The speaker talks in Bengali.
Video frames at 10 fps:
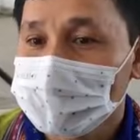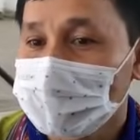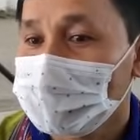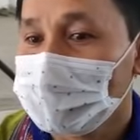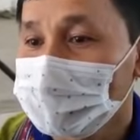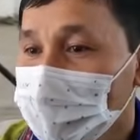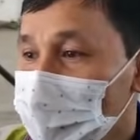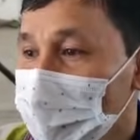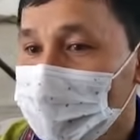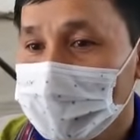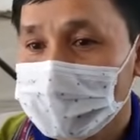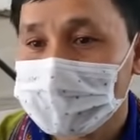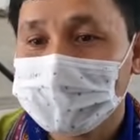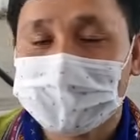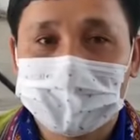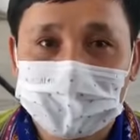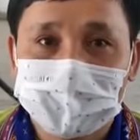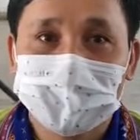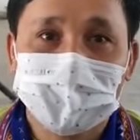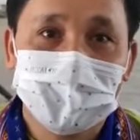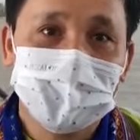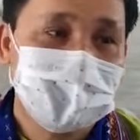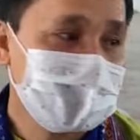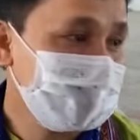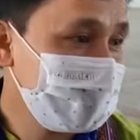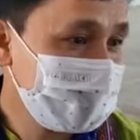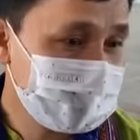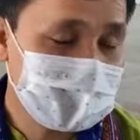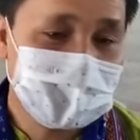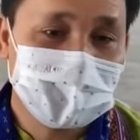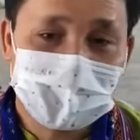যারা কমিটির মেম্বার আছেন তাদেরকে নিয়েই আমরা আজকে